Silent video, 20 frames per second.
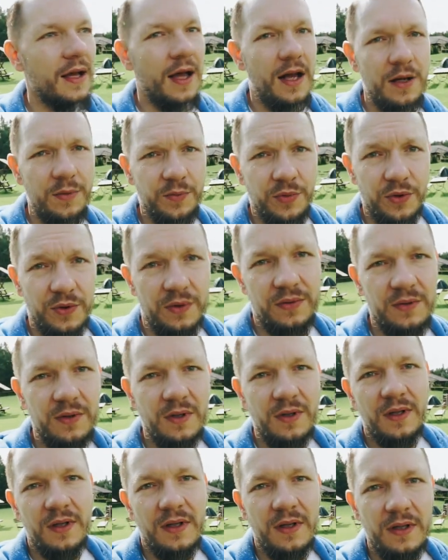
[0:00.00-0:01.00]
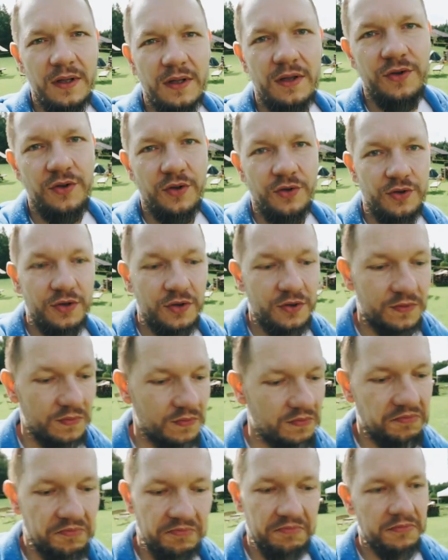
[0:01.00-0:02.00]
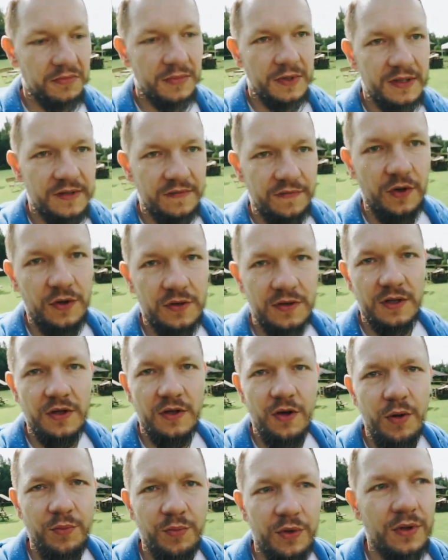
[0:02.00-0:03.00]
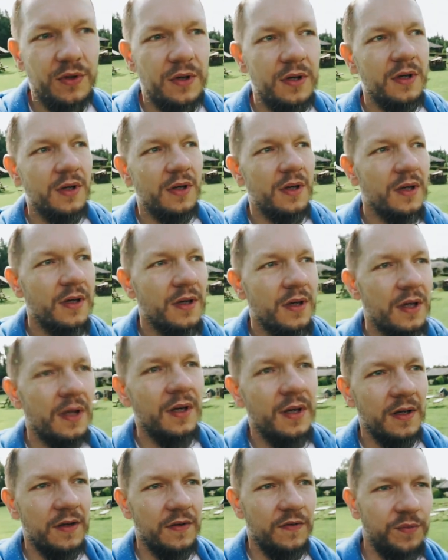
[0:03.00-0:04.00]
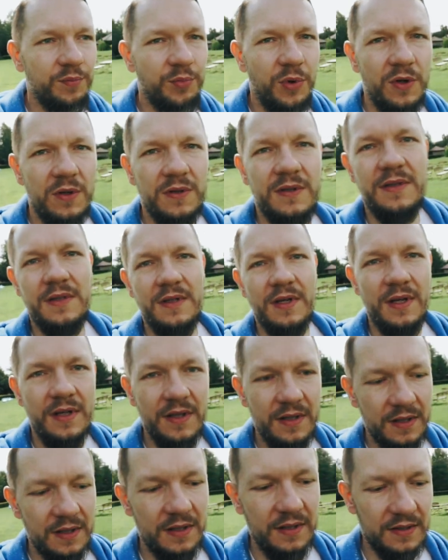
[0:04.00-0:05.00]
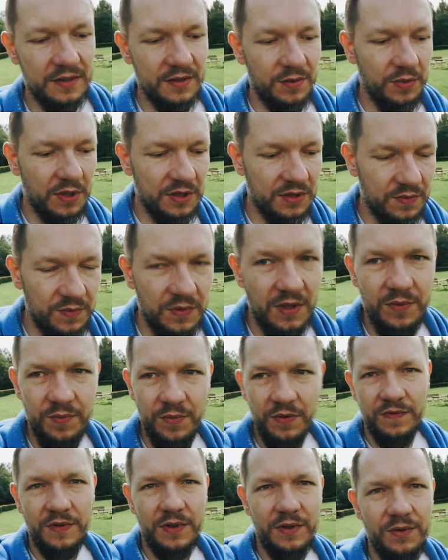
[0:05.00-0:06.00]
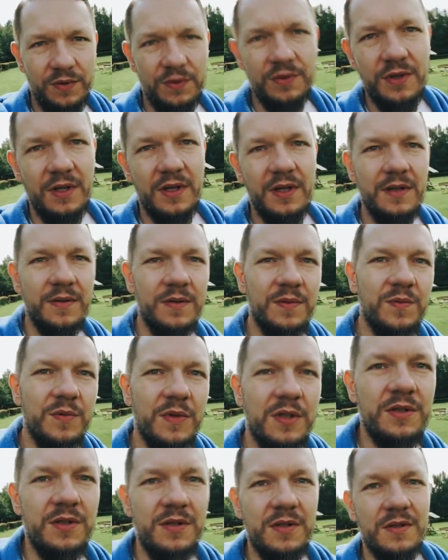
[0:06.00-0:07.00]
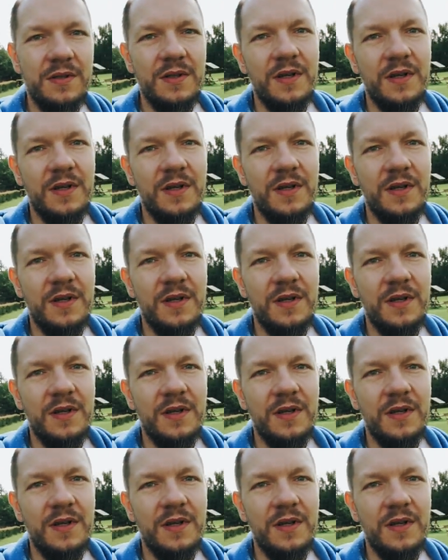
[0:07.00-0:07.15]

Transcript: Albo ktoś z wioski obok w Polsce zobaczy mnie i powie kurczę, masz